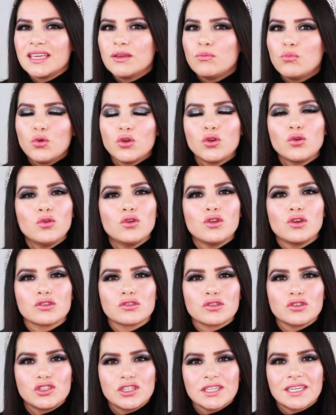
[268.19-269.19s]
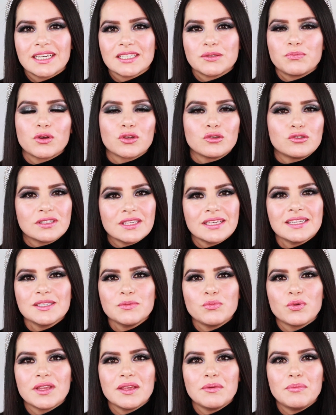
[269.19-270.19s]
Y muy curioso, chicas, porque
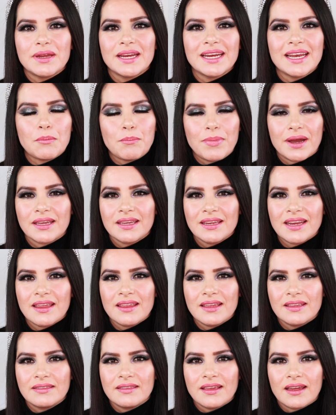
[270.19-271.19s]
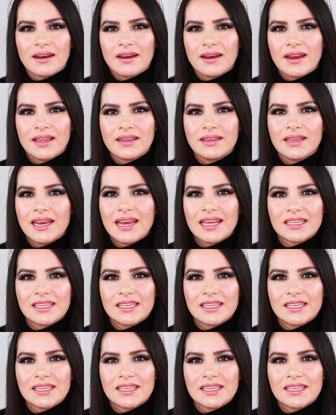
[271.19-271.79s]
ustedes pueden ver en la página de internet